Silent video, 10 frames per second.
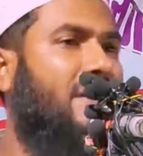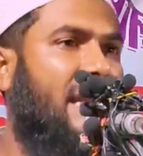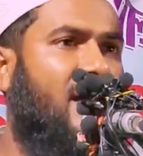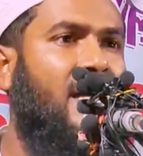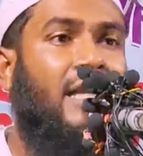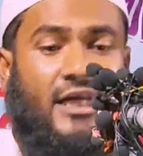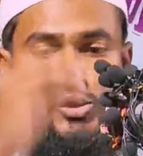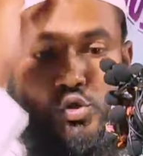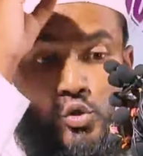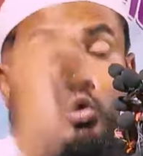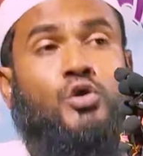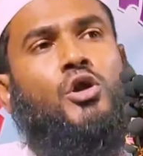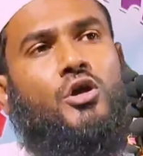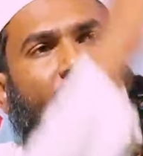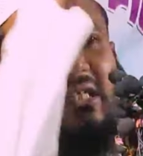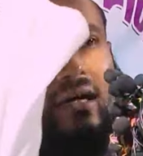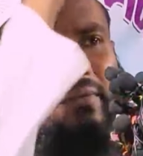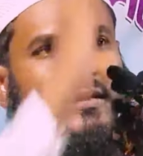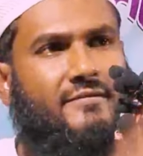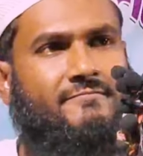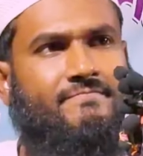থাকবে না এ শূন্য হয়ে যাবে